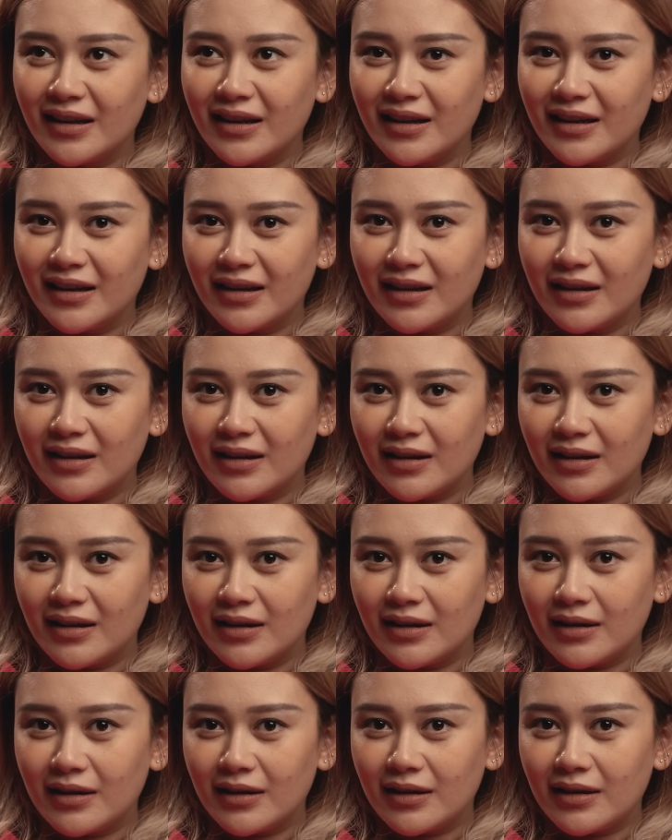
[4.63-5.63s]
iya,
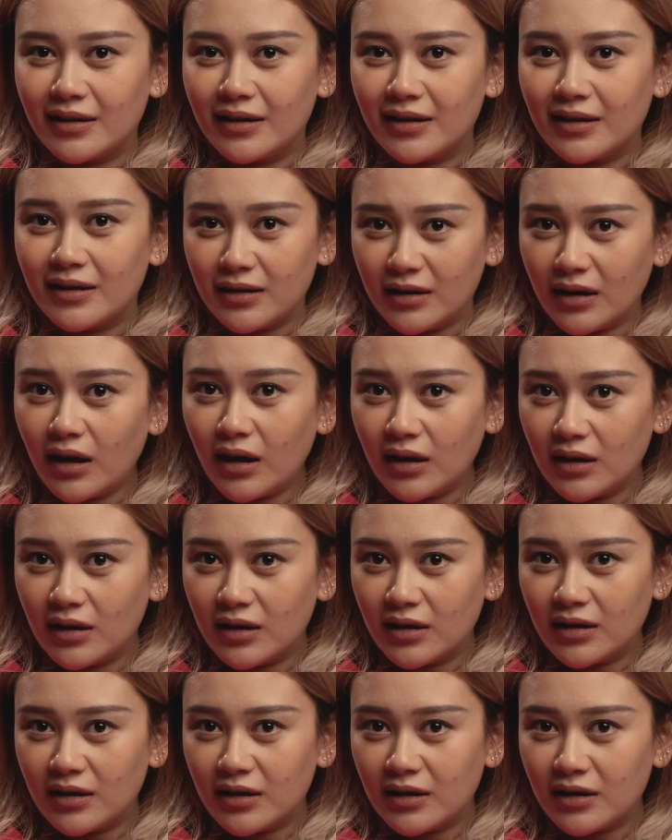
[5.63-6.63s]
iya iya kan
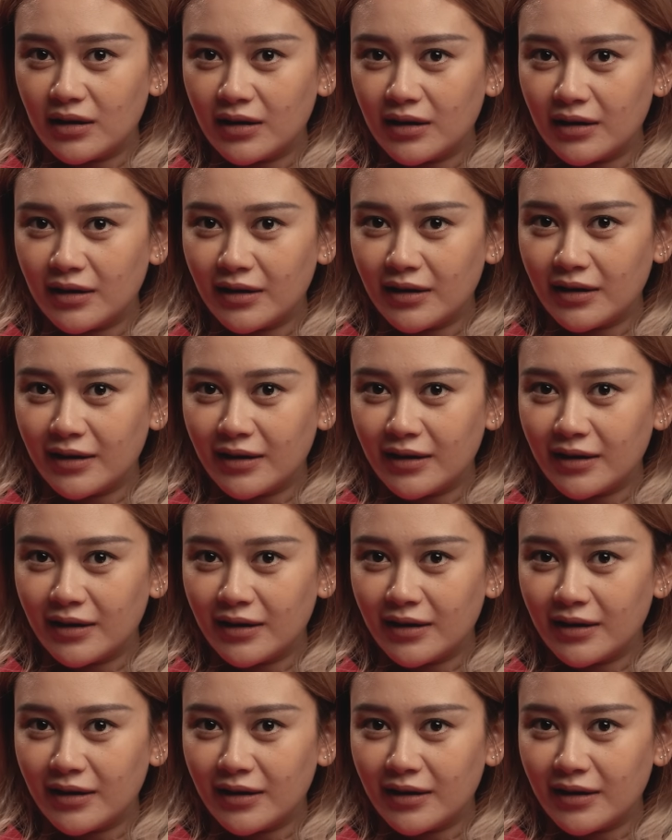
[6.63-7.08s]
iya